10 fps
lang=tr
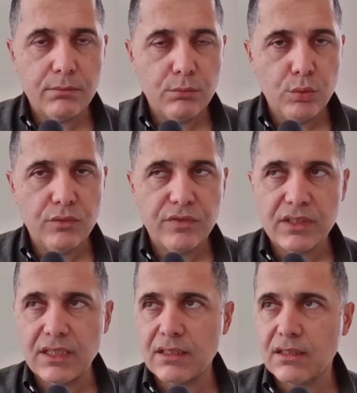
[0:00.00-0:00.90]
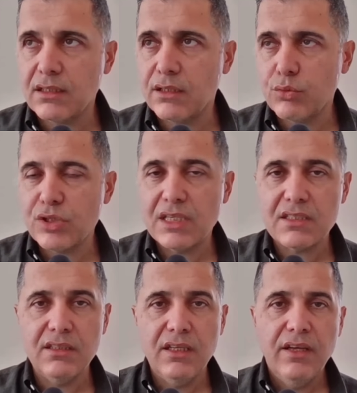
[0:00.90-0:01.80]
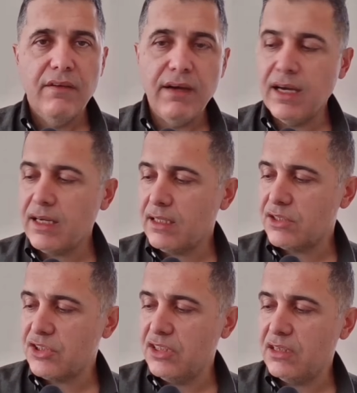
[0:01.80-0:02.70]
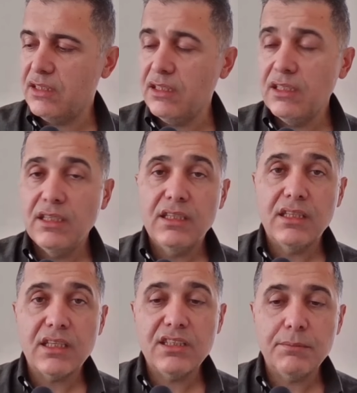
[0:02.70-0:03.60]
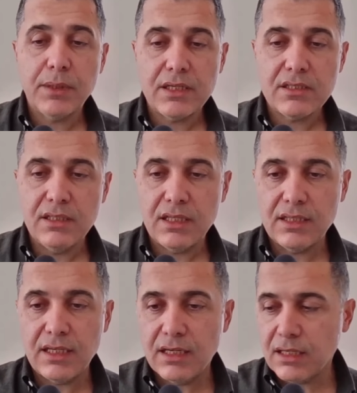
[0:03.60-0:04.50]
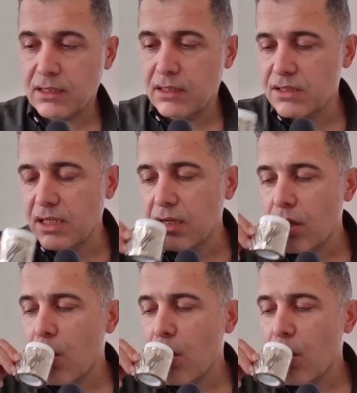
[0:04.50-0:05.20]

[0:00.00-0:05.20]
bu fırıldaklıklara düşersin. Ve arkadaş gitti nakit parasıyla değerli arkadaşlar